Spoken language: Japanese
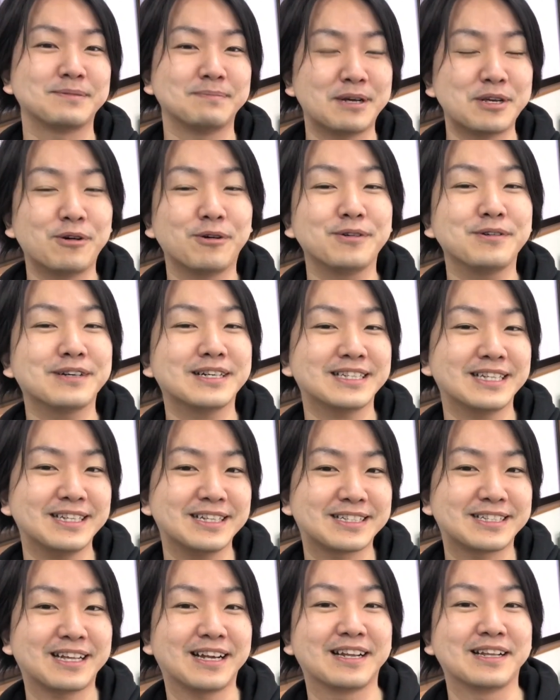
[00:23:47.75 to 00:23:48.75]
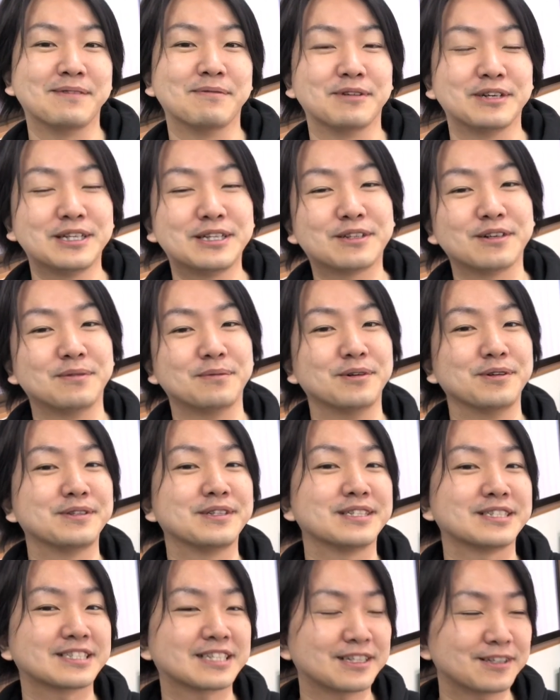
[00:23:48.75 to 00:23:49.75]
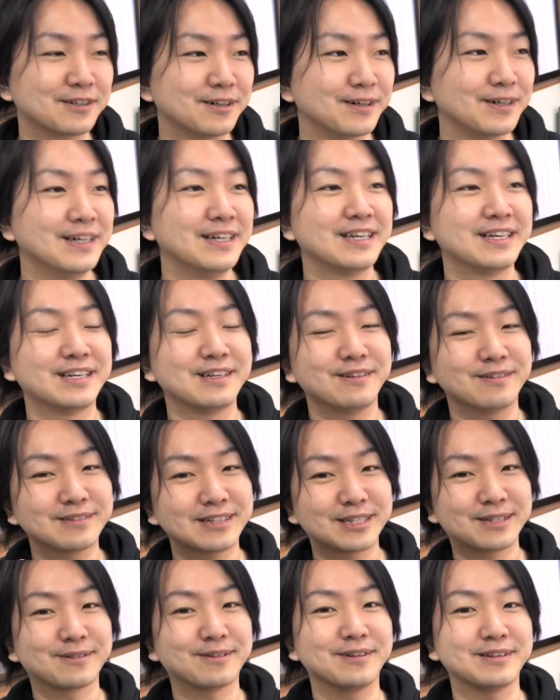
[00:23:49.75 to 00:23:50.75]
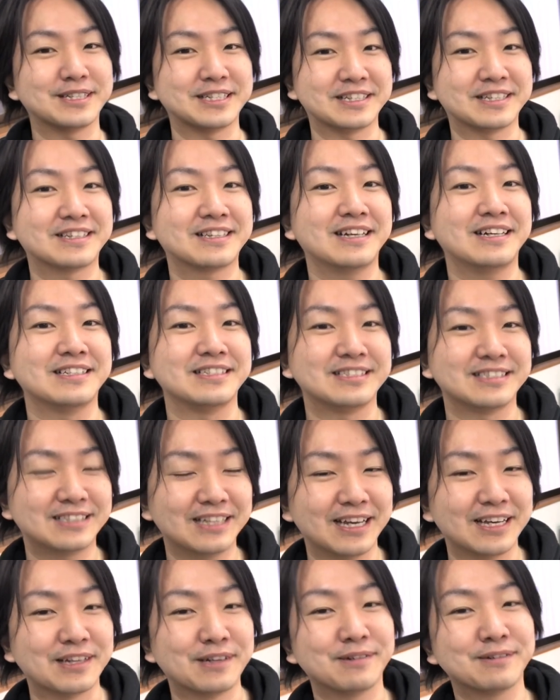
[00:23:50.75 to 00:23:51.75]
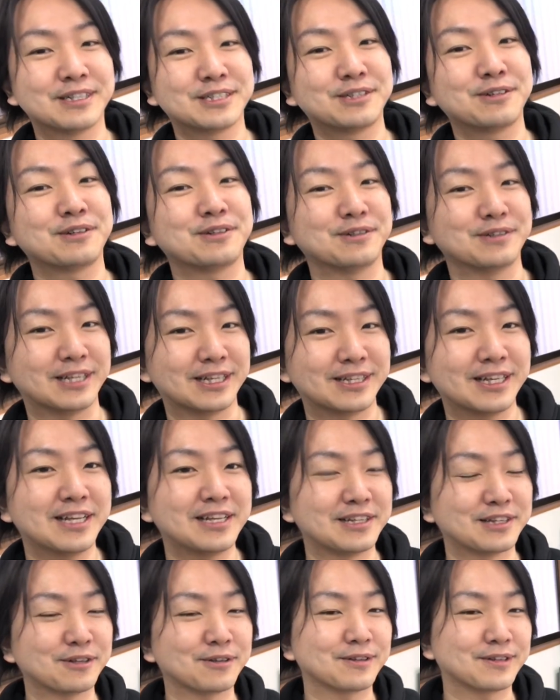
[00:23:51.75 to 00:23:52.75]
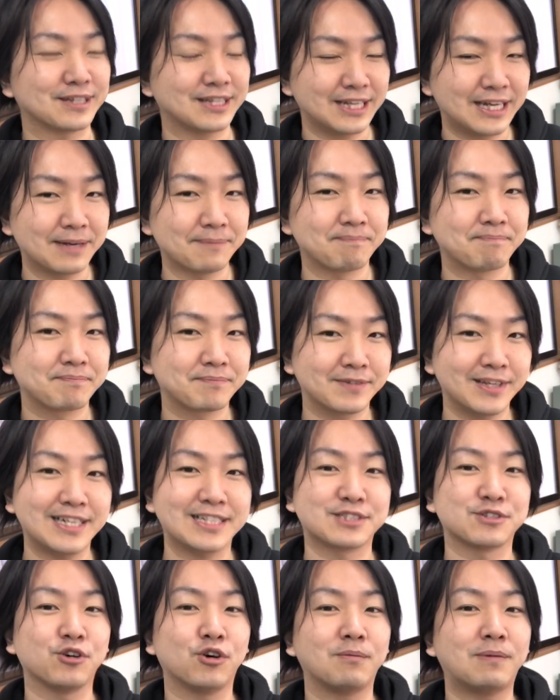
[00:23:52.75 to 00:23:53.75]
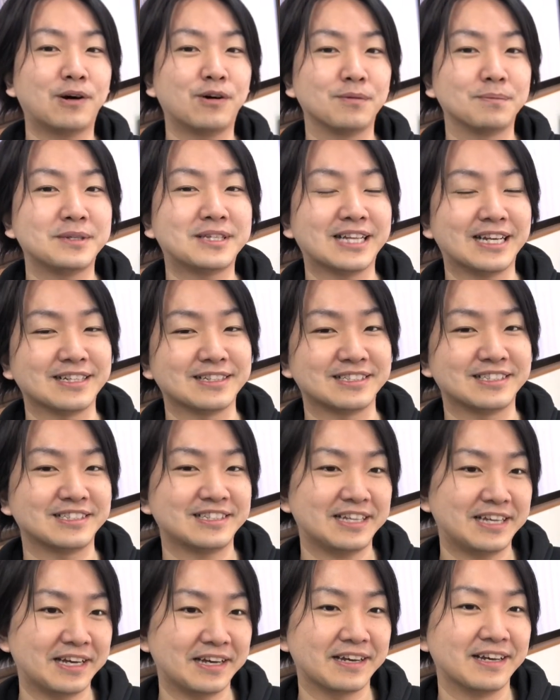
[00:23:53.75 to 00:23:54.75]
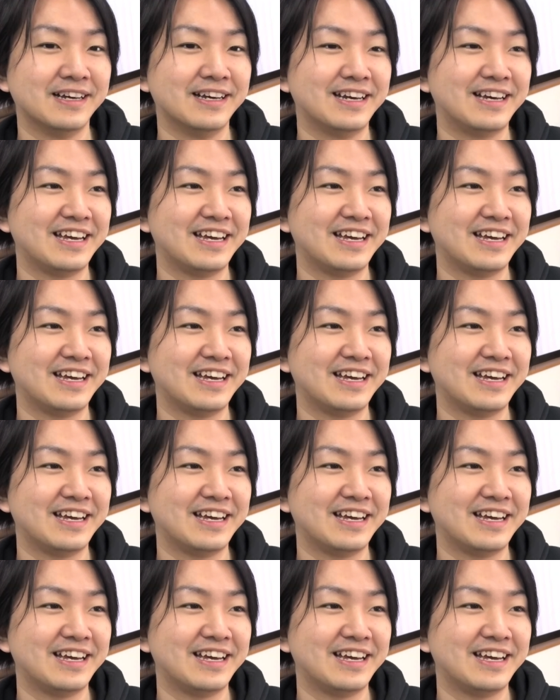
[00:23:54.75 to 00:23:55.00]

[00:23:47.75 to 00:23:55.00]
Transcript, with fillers: まあ、余裕が出てきたらでもいいと思うんですけどいろんなところに行ったりしていろんな商品をね手に取ってで相場を見たりして、